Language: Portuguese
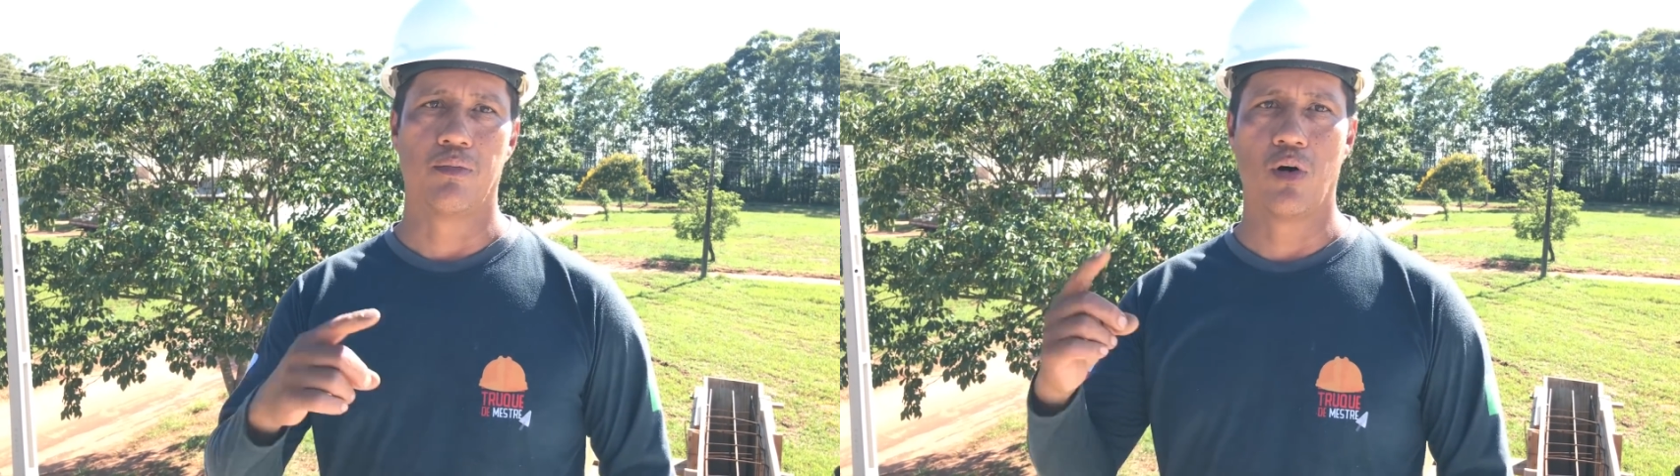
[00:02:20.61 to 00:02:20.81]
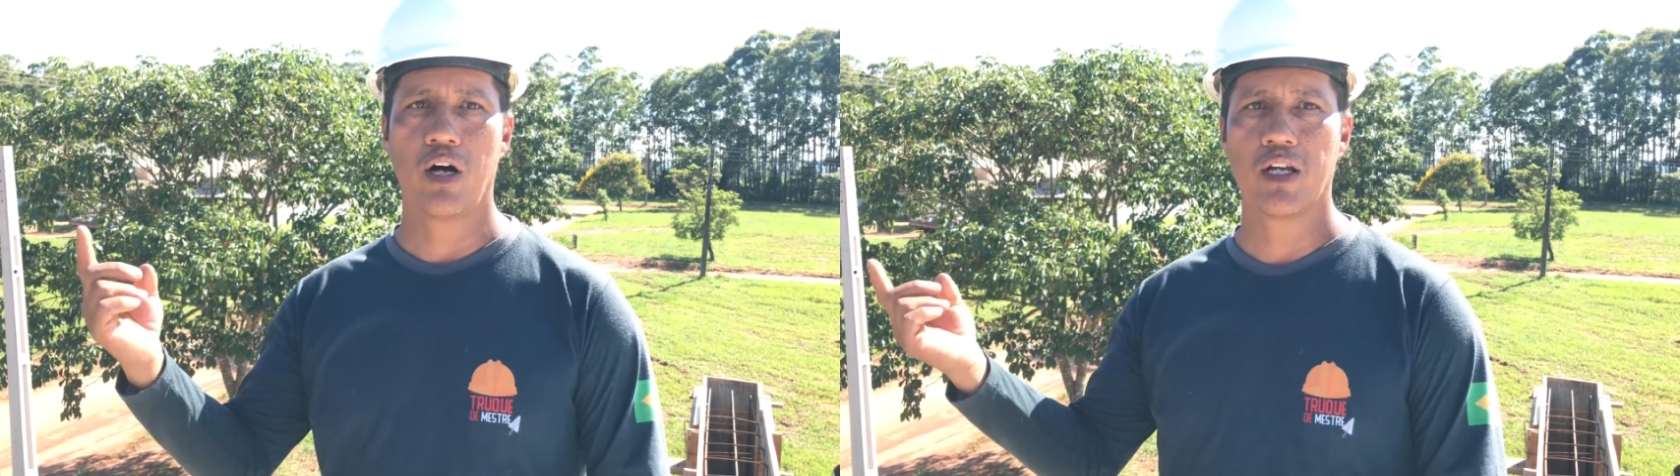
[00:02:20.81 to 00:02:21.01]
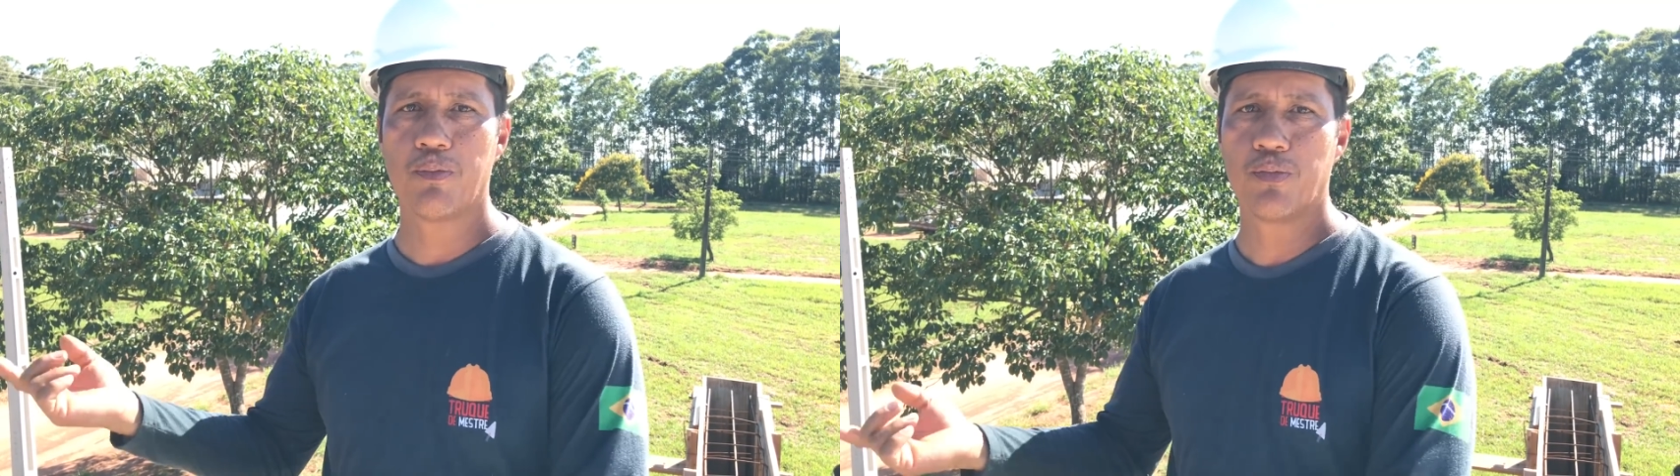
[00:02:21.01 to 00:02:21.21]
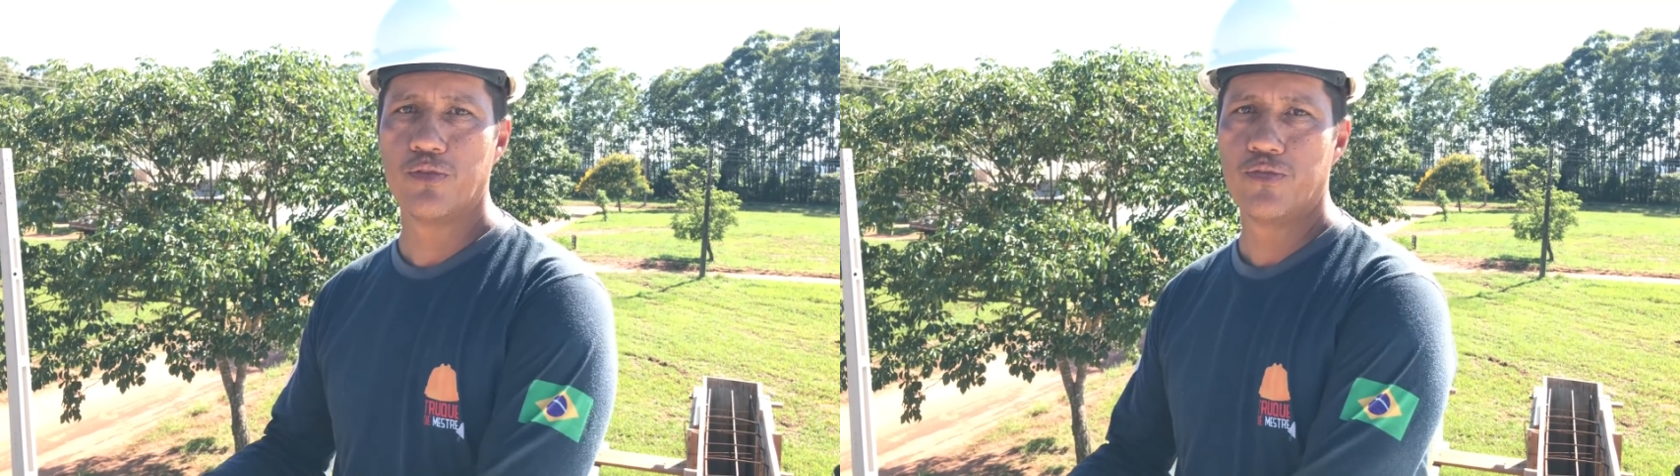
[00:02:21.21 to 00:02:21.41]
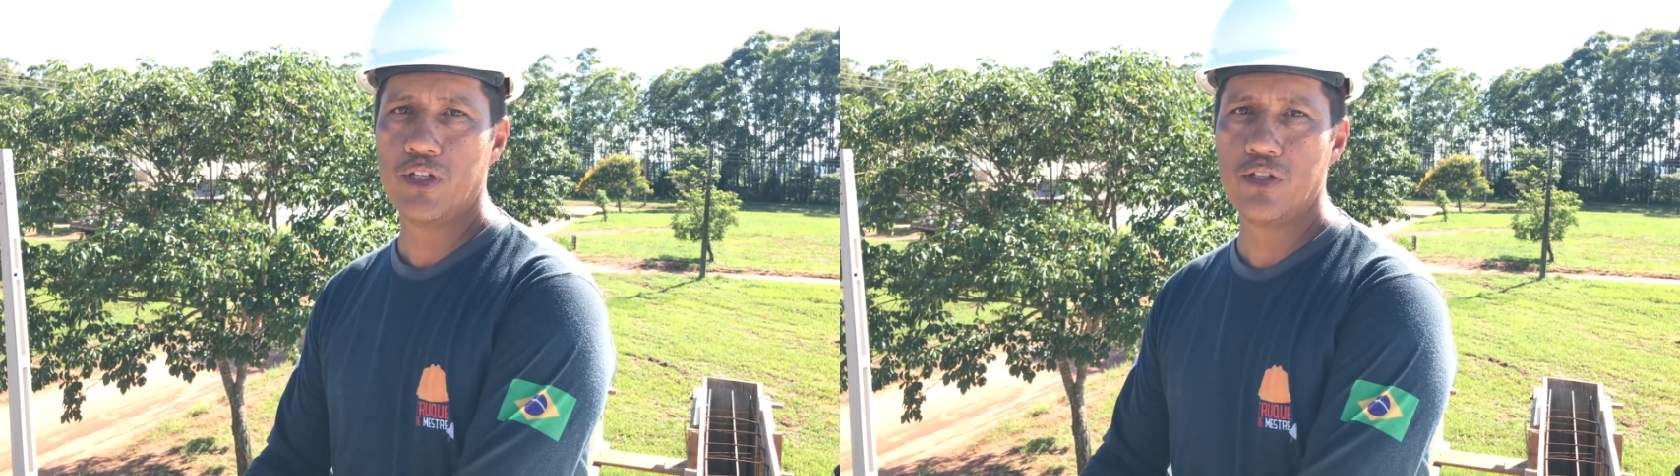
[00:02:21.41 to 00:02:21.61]
Bora
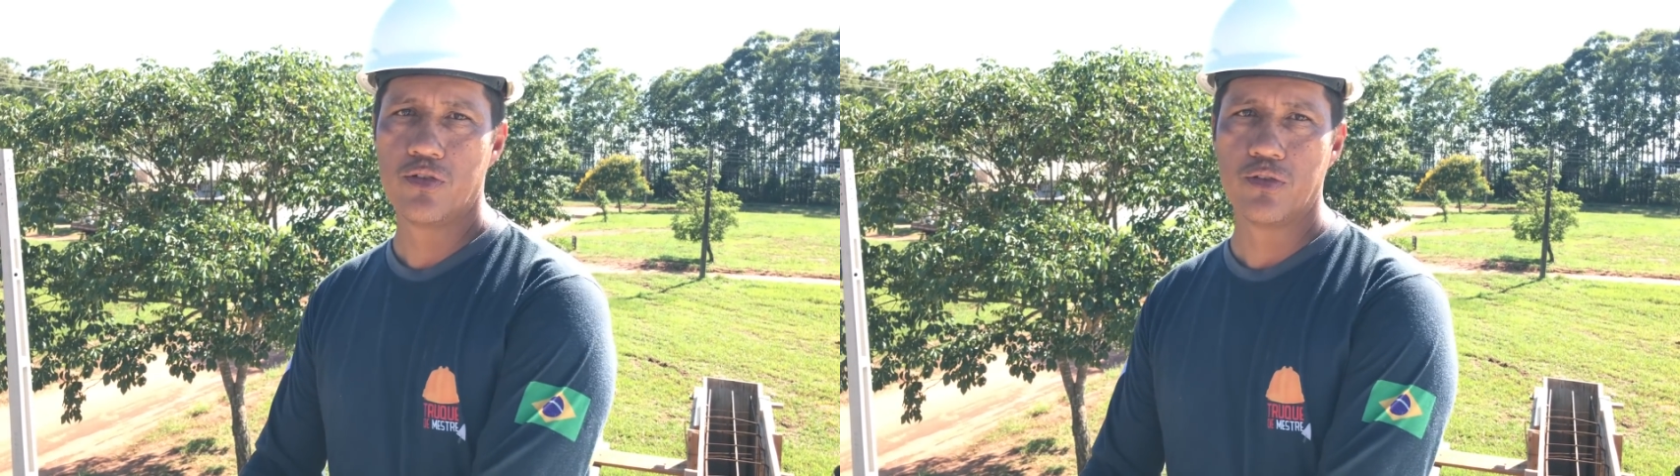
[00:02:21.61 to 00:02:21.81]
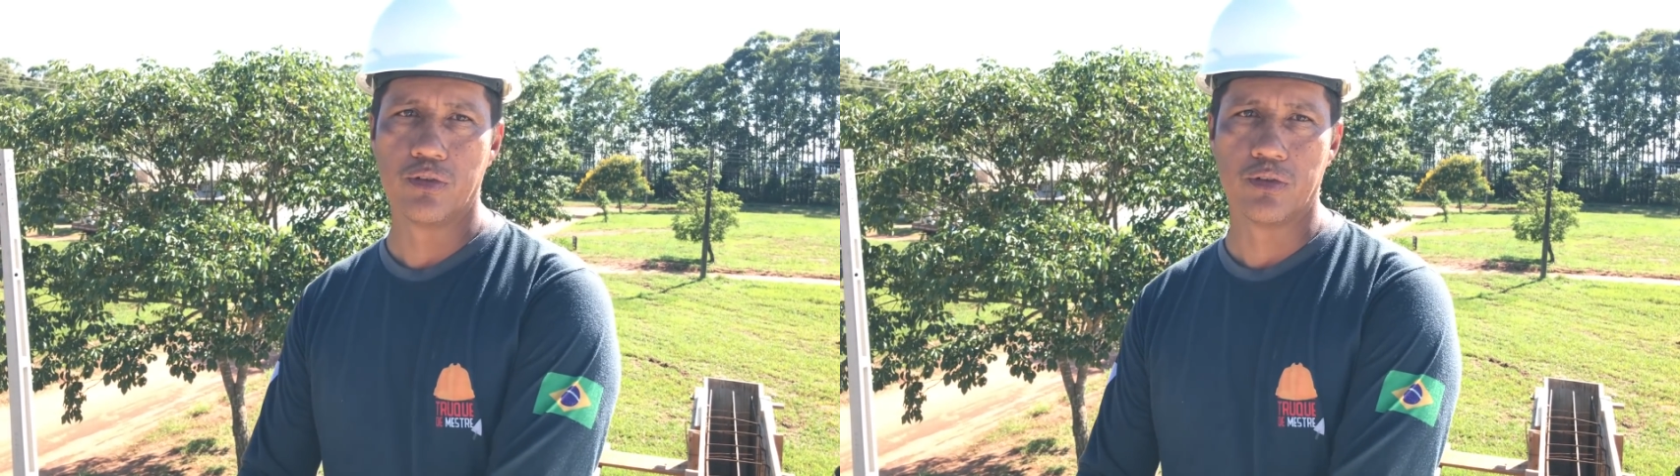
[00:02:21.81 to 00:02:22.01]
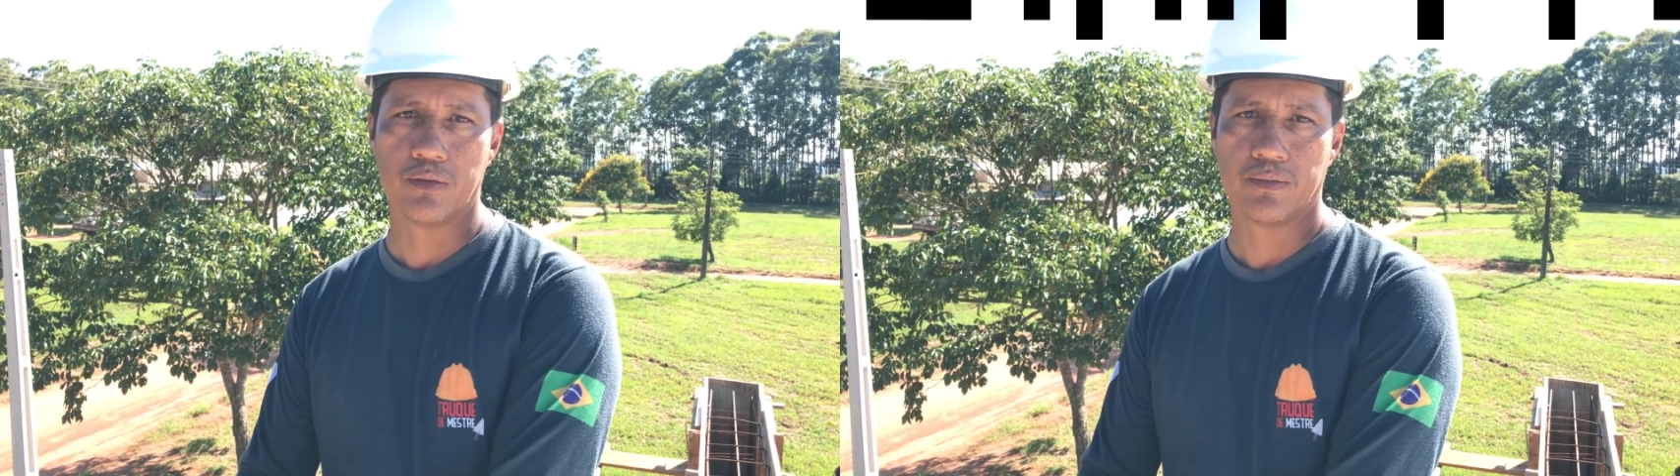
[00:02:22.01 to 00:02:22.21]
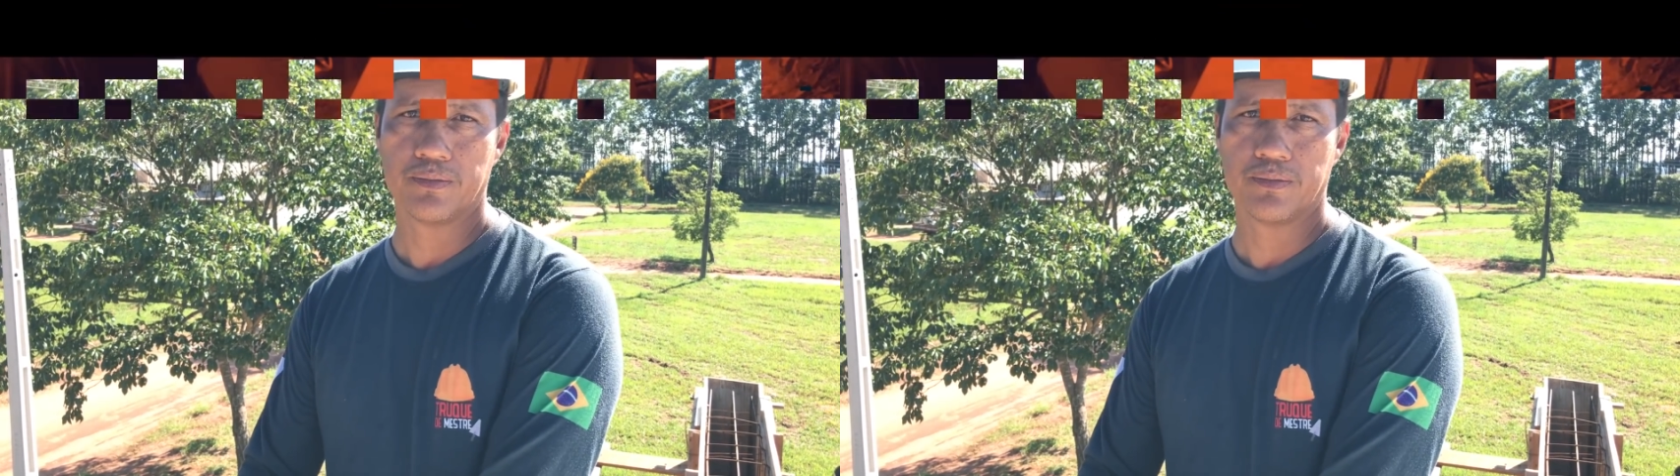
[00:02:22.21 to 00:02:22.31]
pro vídeo!